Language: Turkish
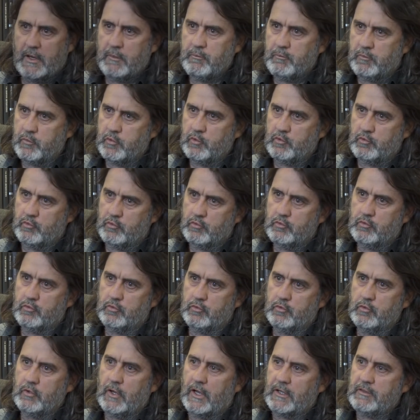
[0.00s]
Hep
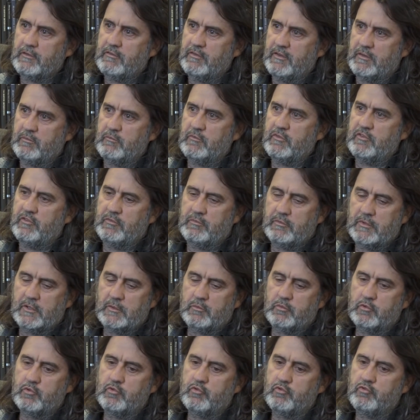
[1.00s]
bunu atfetmişimdir.
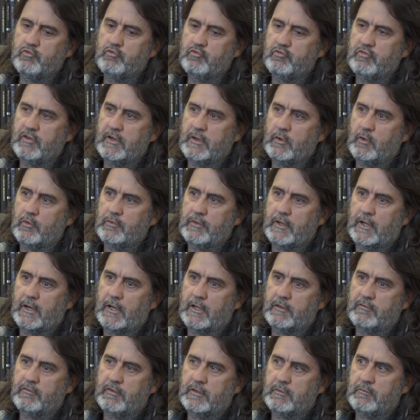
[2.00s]
Bu düşünceyi onlar
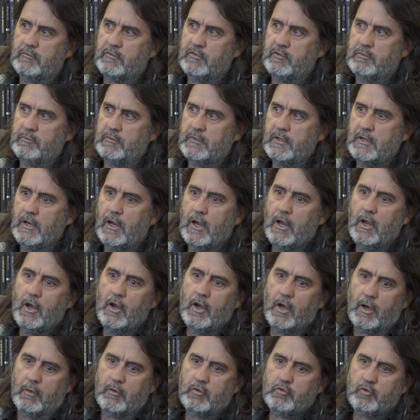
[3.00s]
atfetmişimdir.
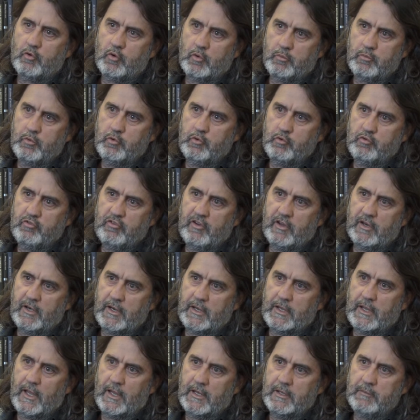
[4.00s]
Ama sonra büyük
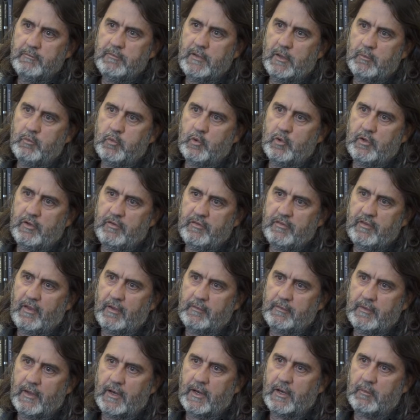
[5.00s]
şehre geldiğimde bu
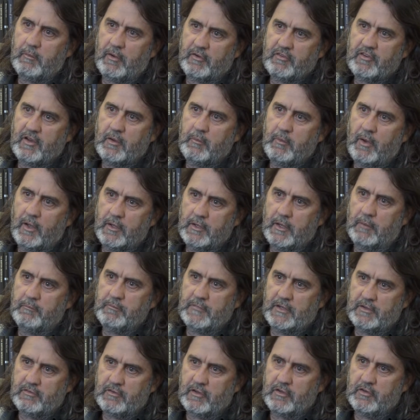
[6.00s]
insanlarla başka
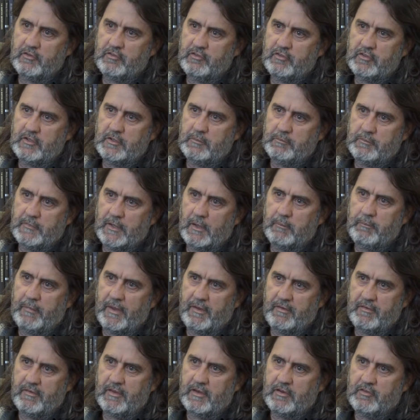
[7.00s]
bağlamda tanıştığımda
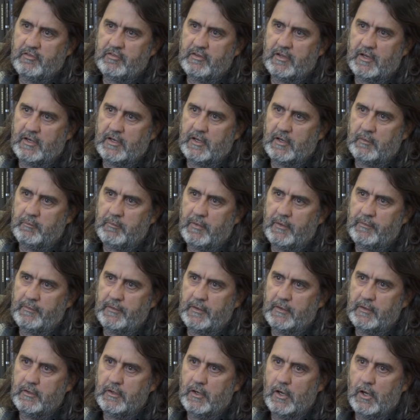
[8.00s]
benzer işleri
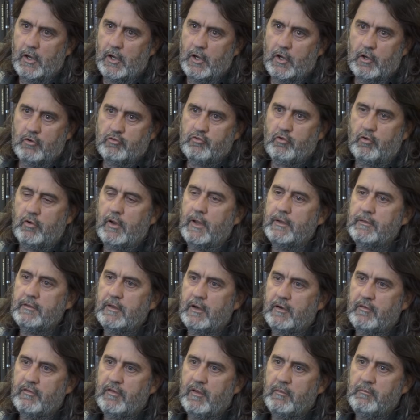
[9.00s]
yapanların çok
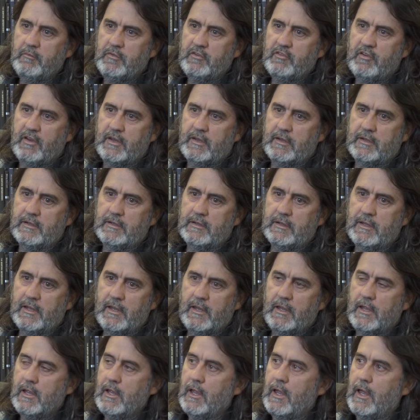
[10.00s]
enteresan bir
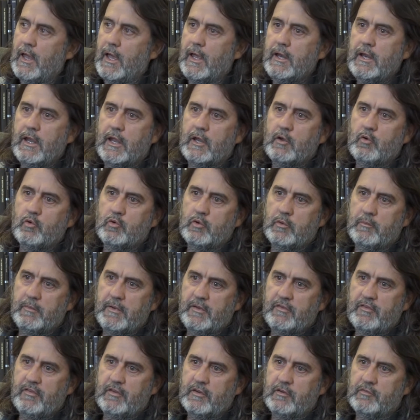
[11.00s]
şekilde her
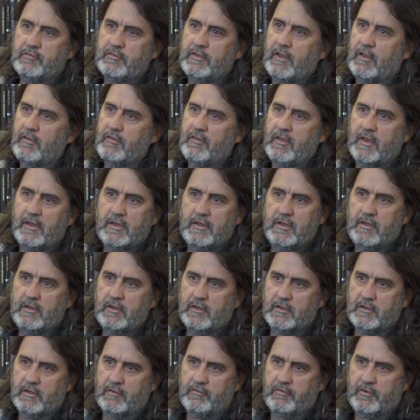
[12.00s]
ekonomik sınıftan zengin
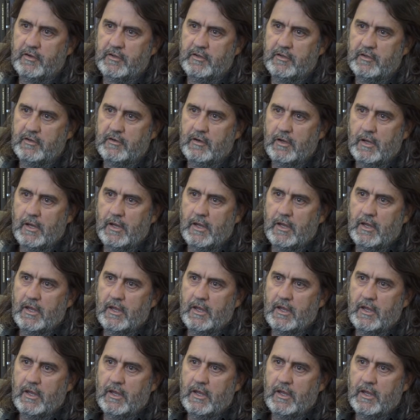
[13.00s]
ya da fakir